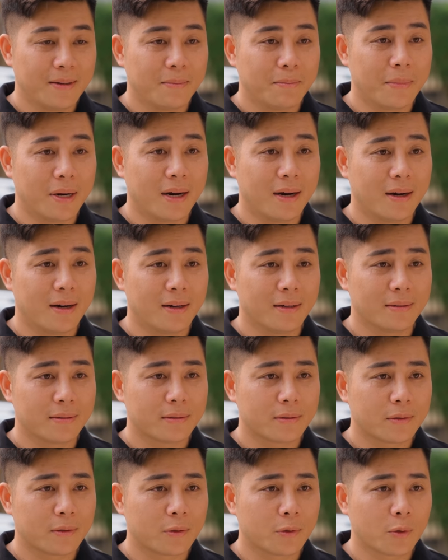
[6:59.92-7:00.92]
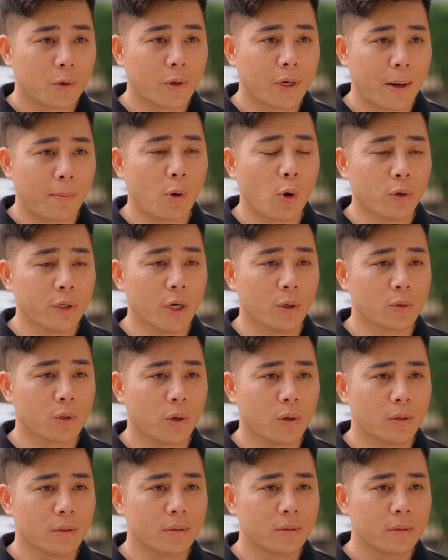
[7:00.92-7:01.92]
Mà tôi gặp cô nhiều
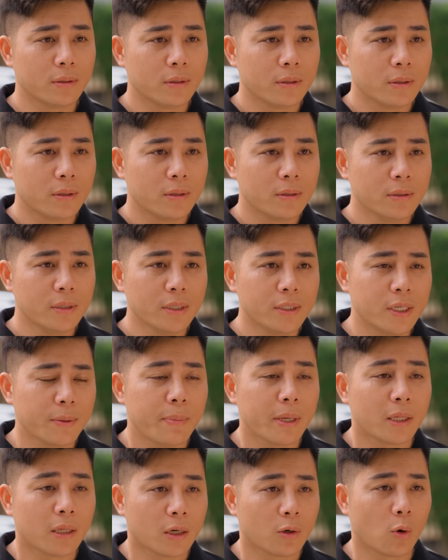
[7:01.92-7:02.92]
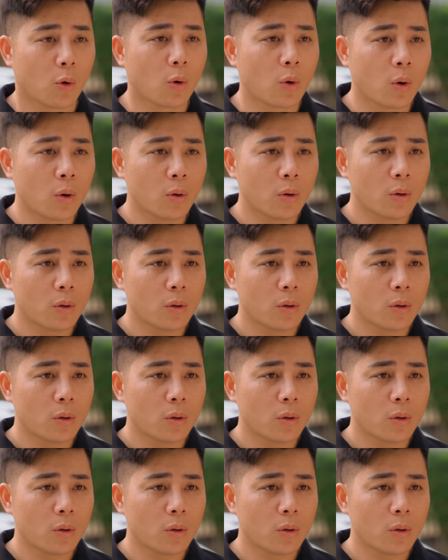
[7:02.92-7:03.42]
rồi Nhưng chưa biết tên của cô